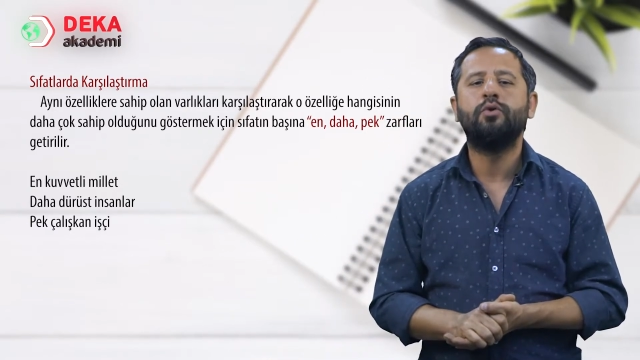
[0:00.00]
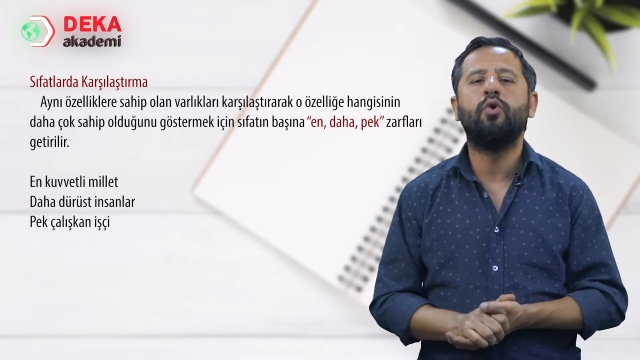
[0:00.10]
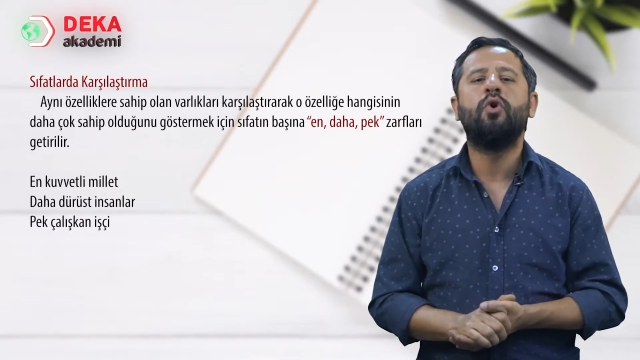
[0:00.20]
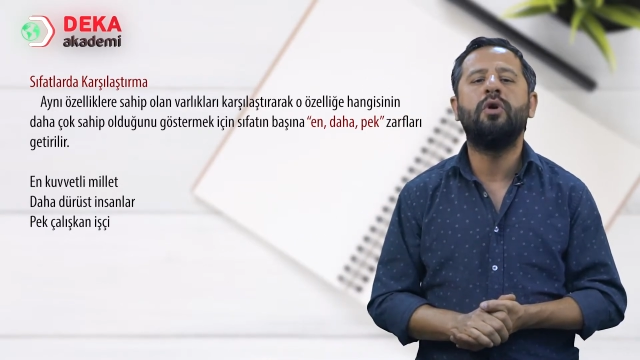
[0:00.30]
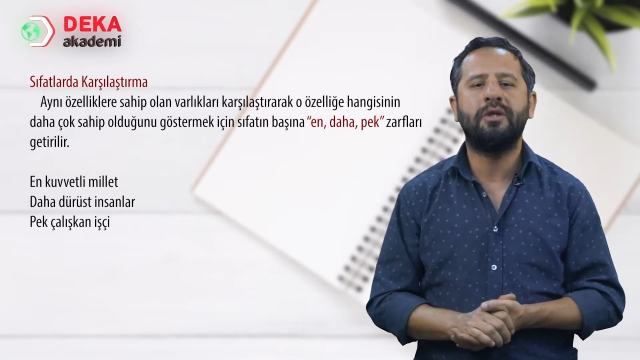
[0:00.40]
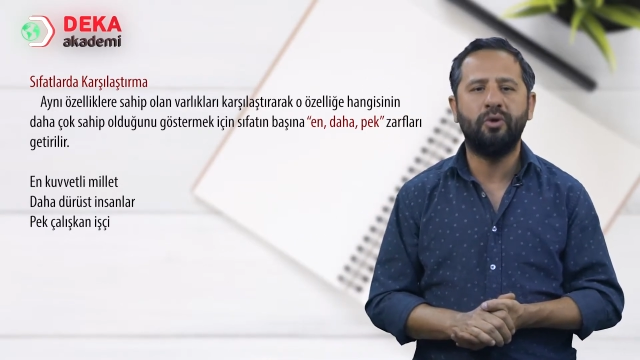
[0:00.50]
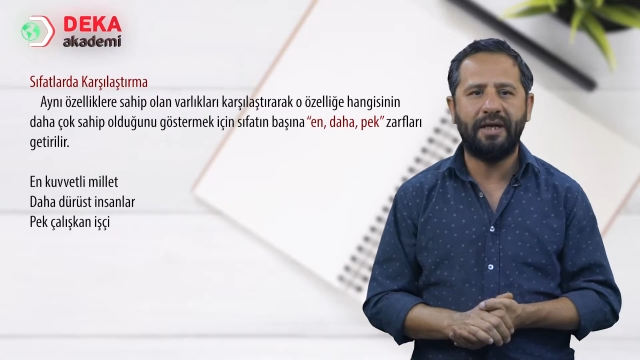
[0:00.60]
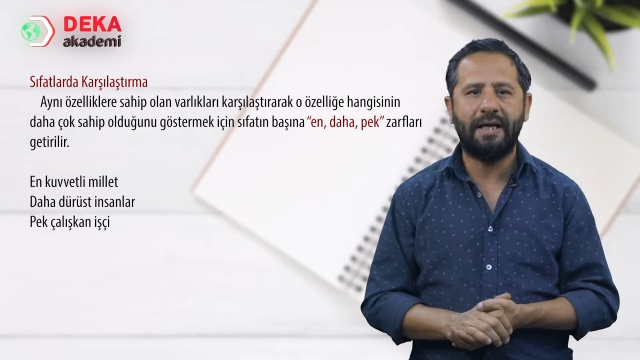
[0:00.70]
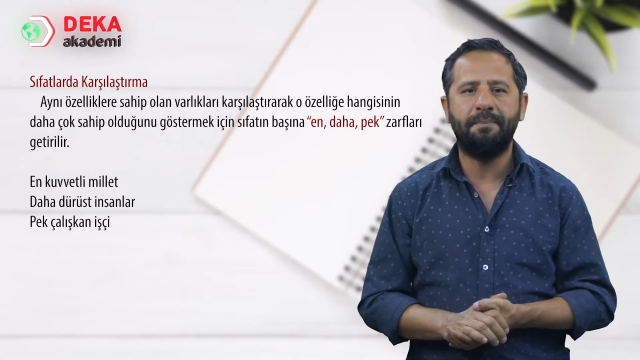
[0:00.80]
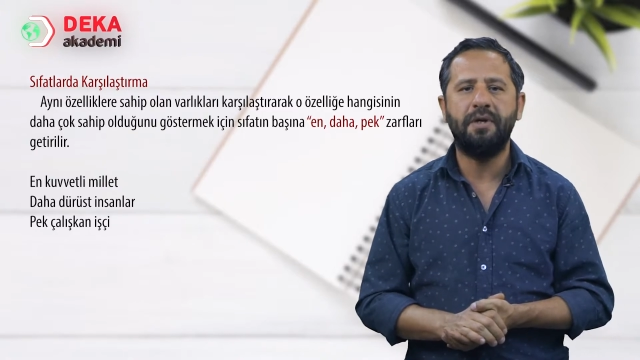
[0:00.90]
doğal
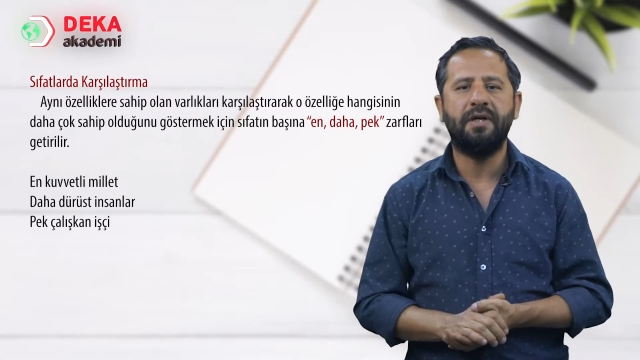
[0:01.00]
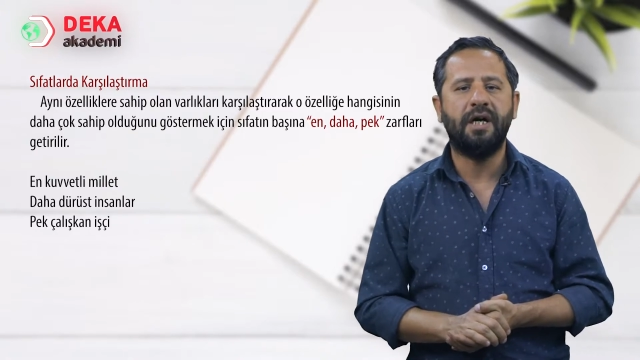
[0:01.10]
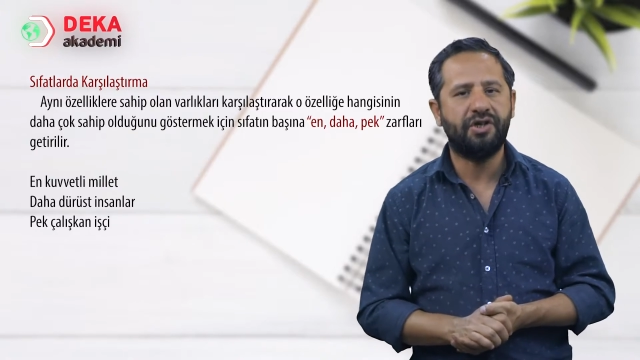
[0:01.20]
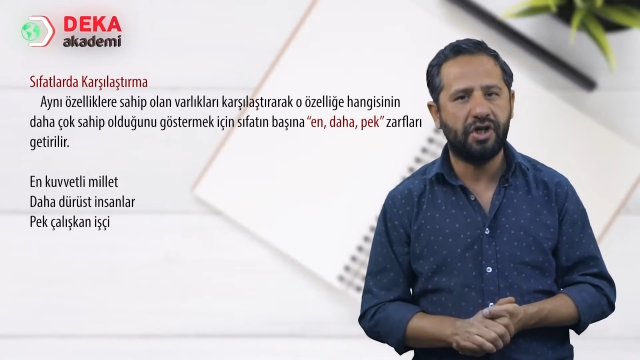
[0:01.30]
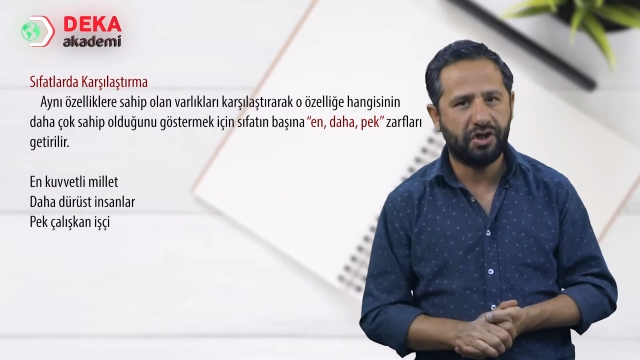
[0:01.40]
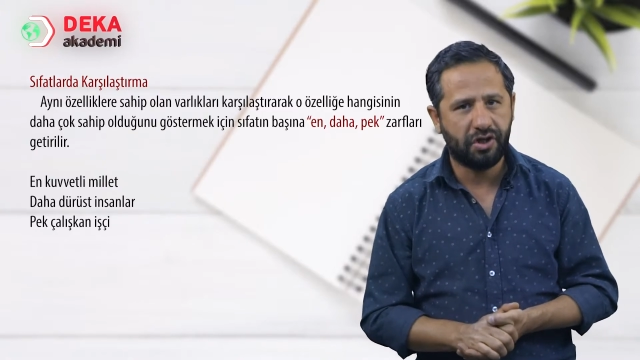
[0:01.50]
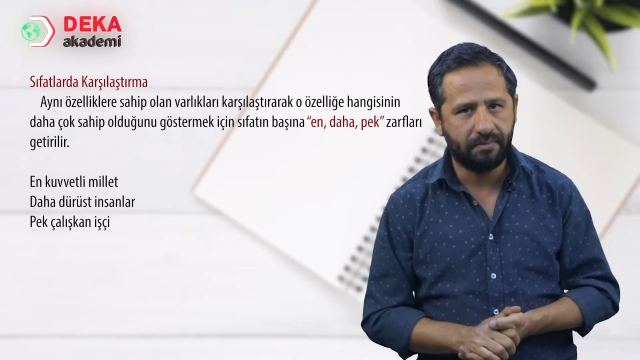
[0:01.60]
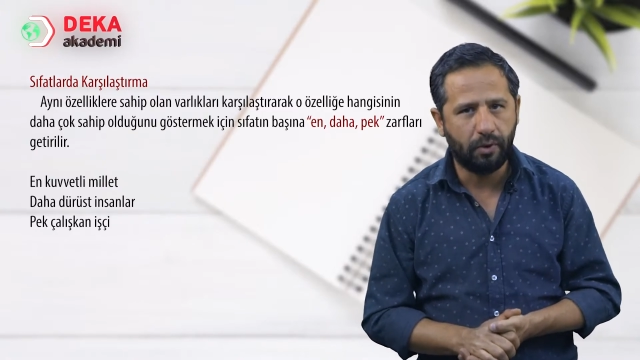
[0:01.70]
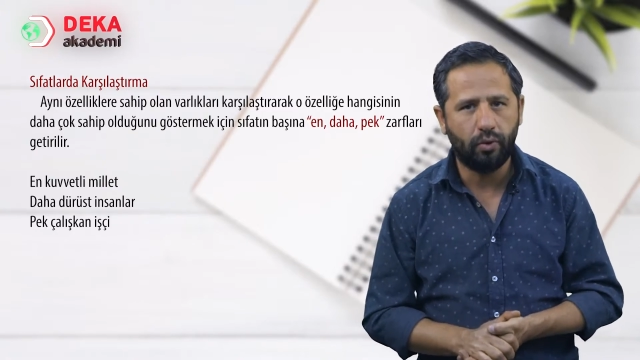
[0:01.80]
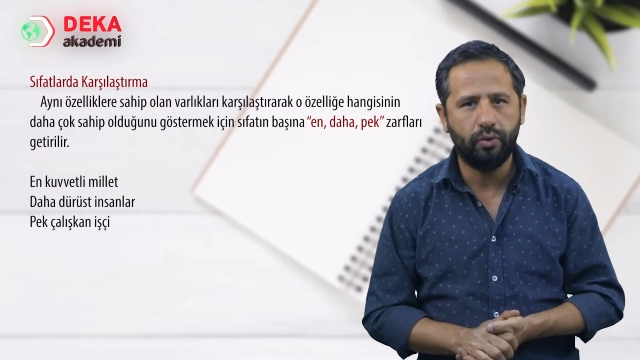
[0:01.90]
olarak bir
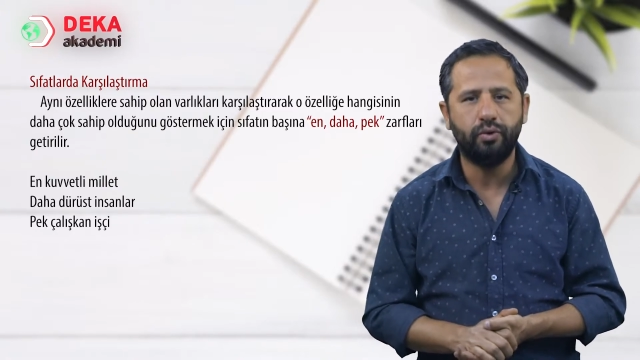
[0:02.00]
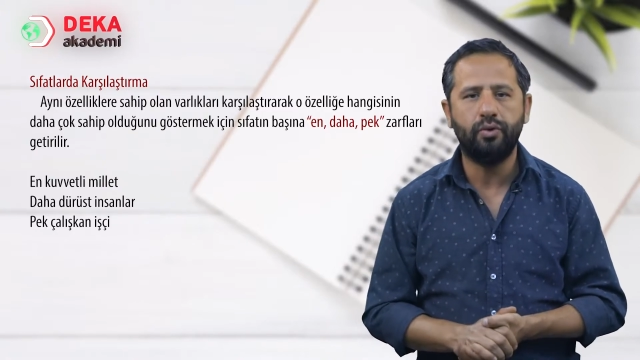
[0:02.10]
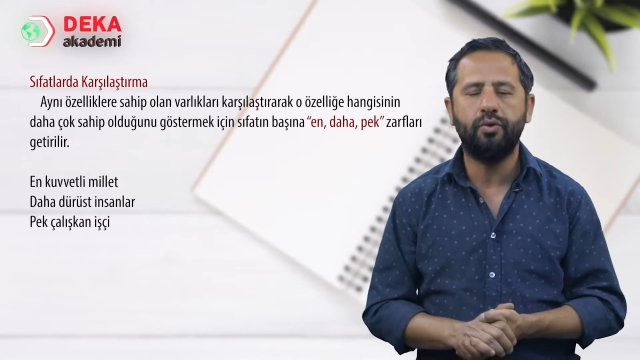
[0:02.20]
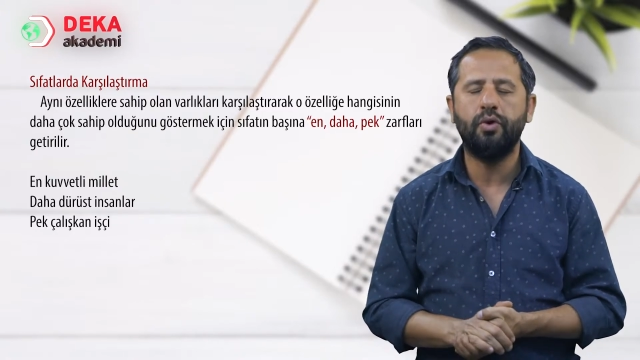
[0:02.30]
karşılaştırma olduğunu